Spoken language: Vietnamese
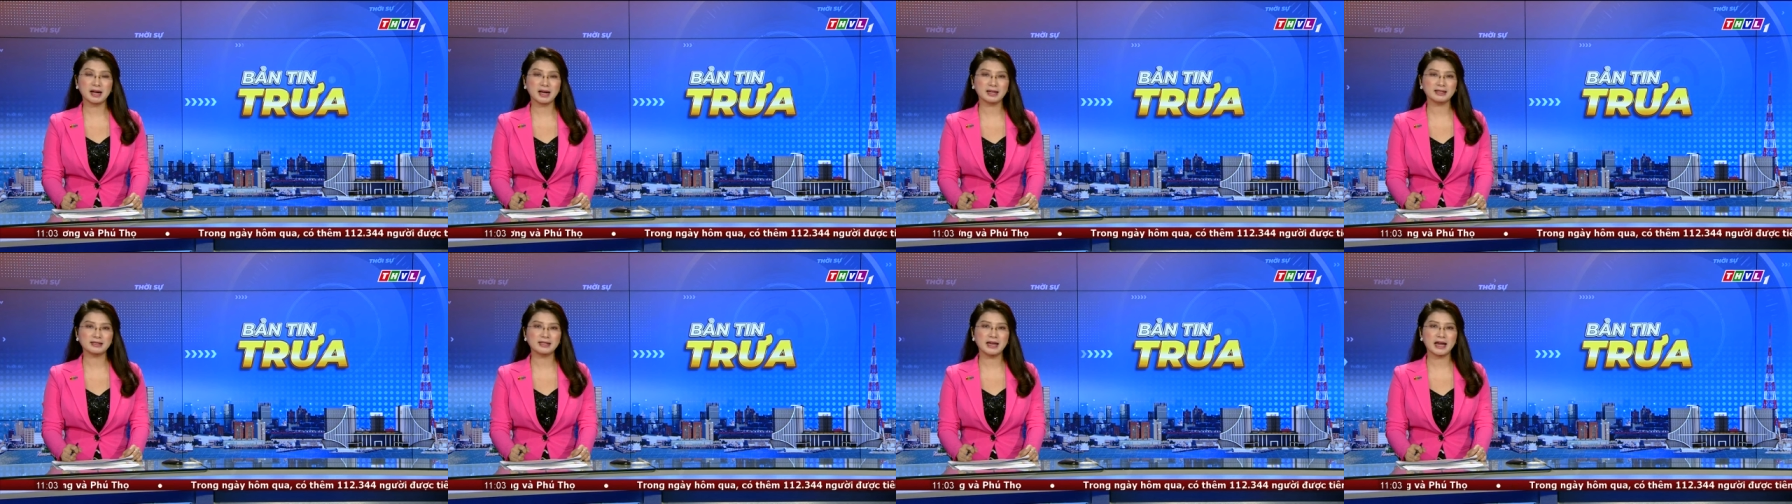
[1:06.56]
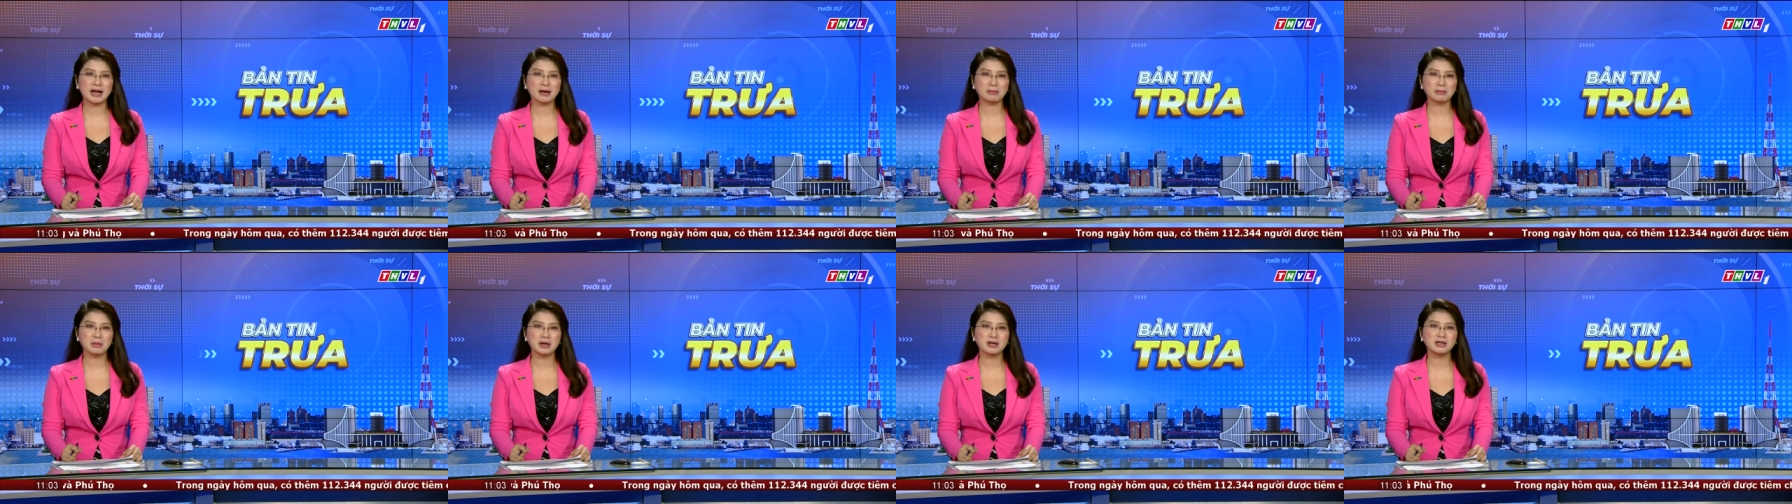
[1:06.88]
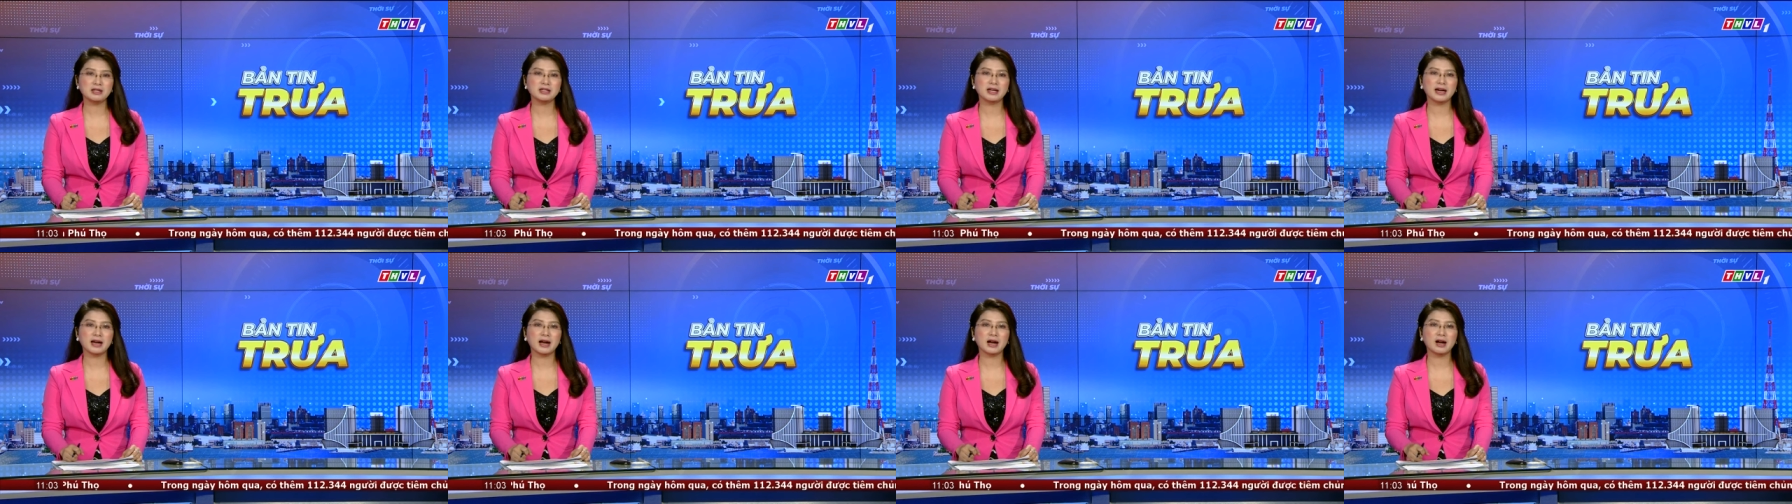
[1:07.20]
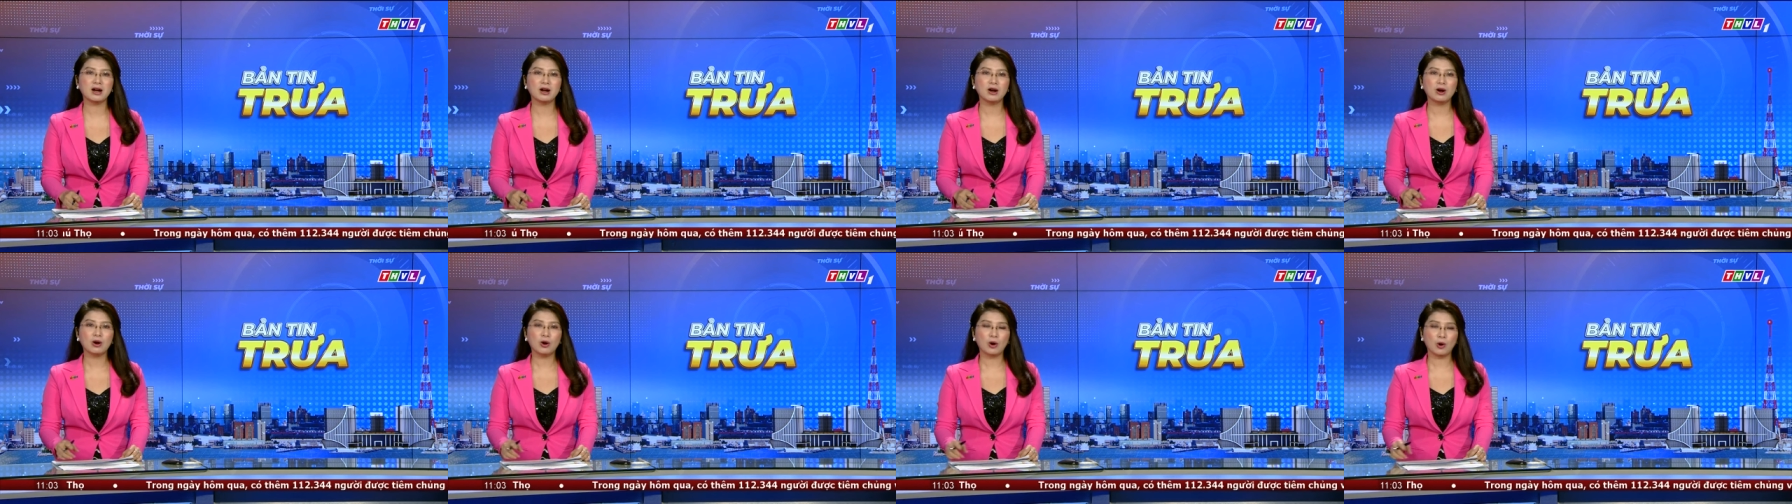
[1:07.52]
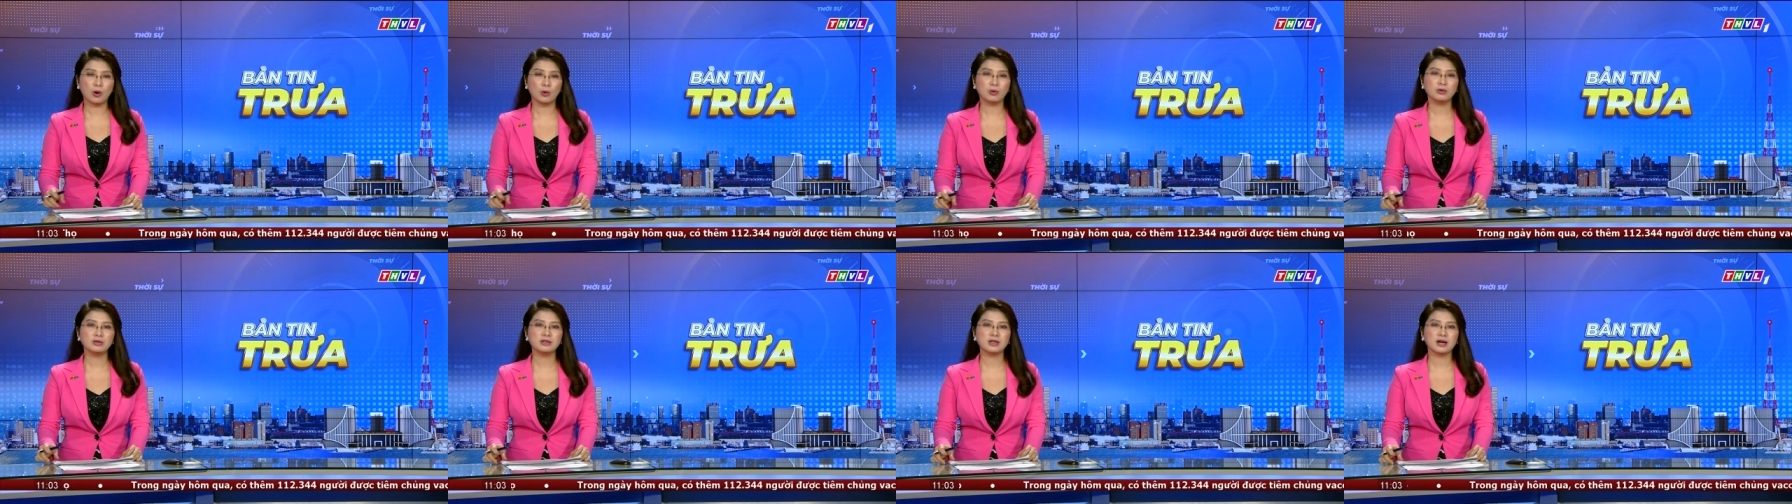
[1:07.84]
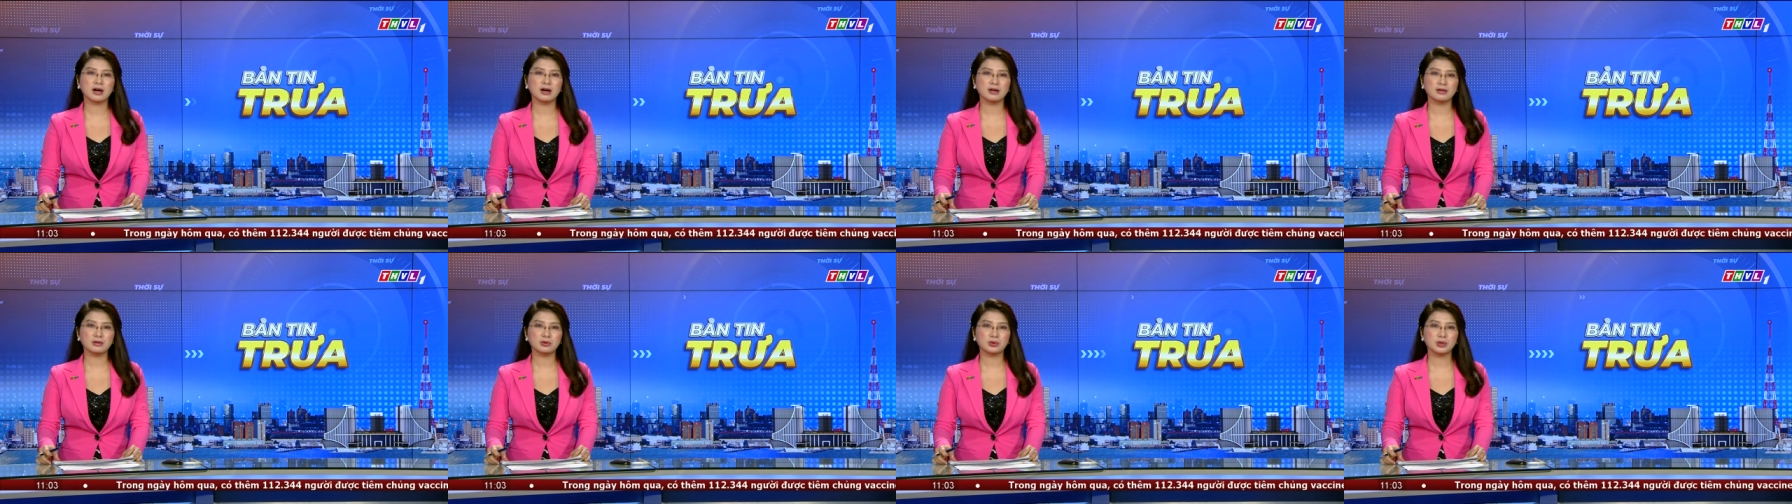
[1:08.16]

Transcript: An Giang, Bến Tre hỗ trợ